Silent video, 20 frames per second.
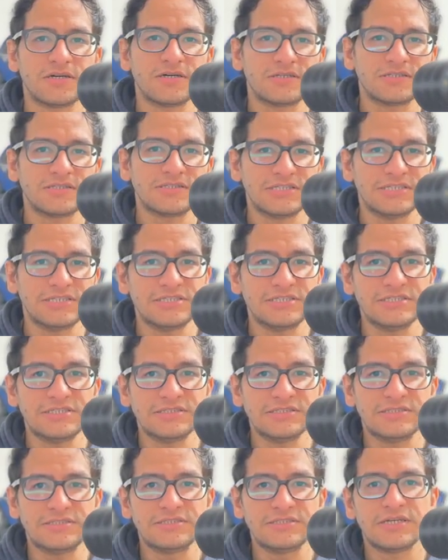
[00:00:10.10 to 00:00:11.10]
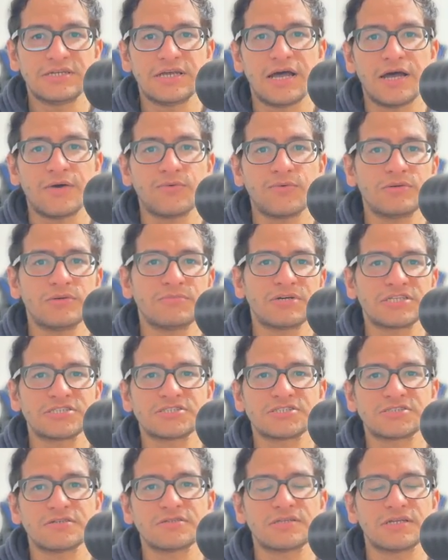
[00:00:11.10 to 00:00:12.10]
جديد أو
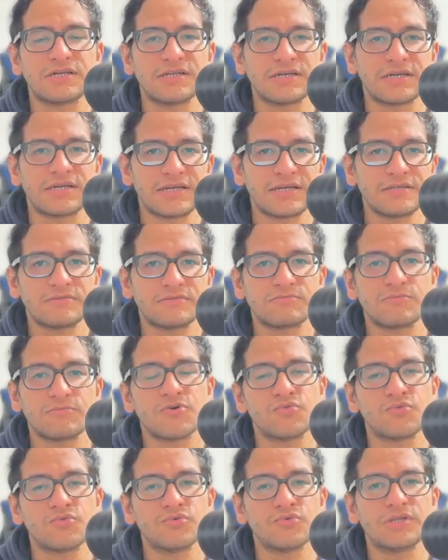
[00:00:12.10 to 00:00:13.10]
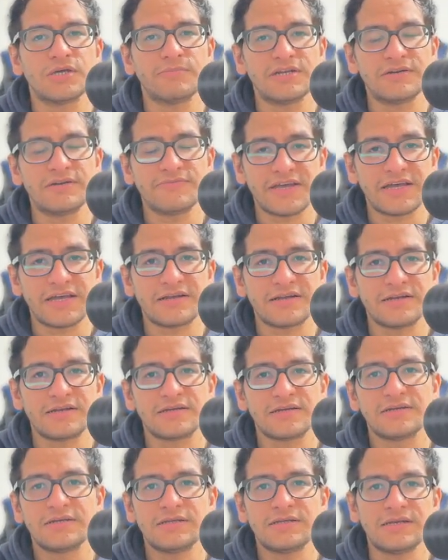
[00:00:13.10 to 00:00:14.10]
المنصات اللي كانت موجودة بالفعل
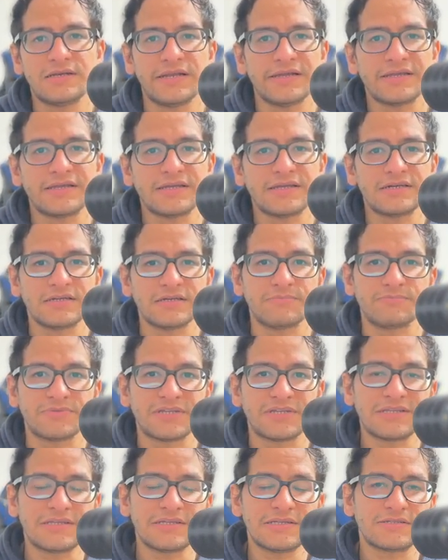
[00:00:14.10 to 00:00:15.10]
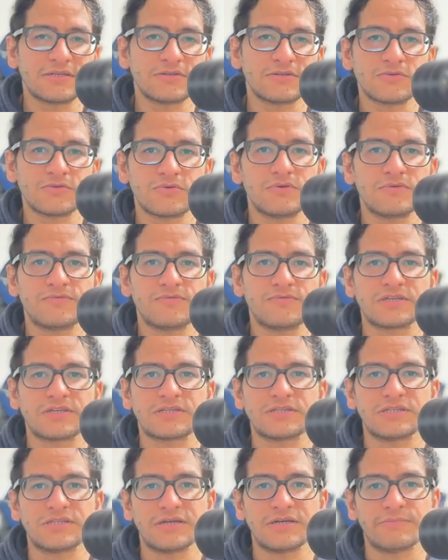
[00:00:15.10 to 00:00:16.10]
لكن ابتدت تدخل في
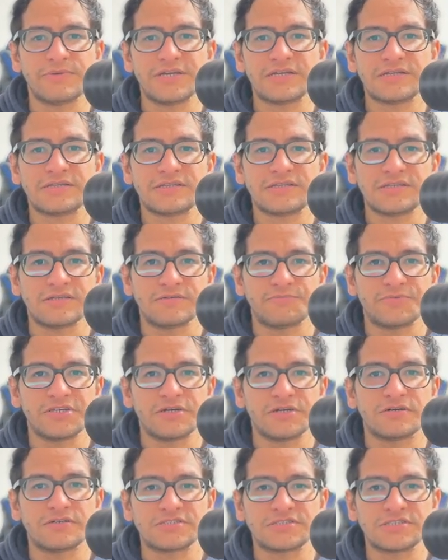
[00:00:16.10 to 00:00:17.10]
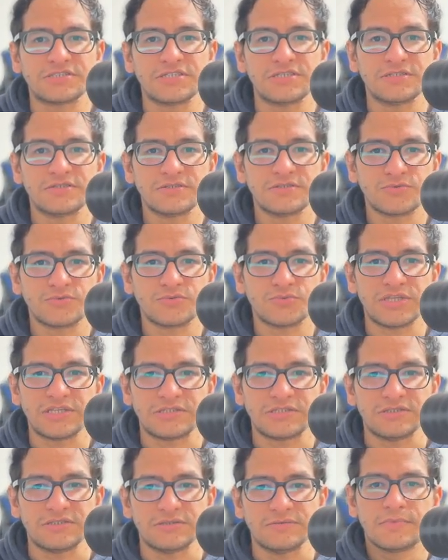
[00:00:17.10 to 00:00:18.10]
اكتتابات الـ prc 20
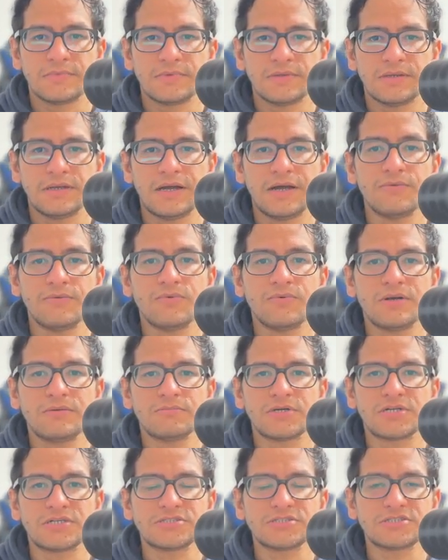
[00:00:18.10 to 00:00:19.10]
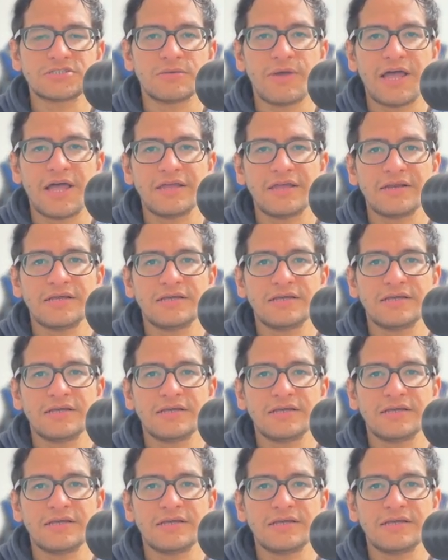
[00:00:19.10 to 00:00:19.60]
أول منصة معانا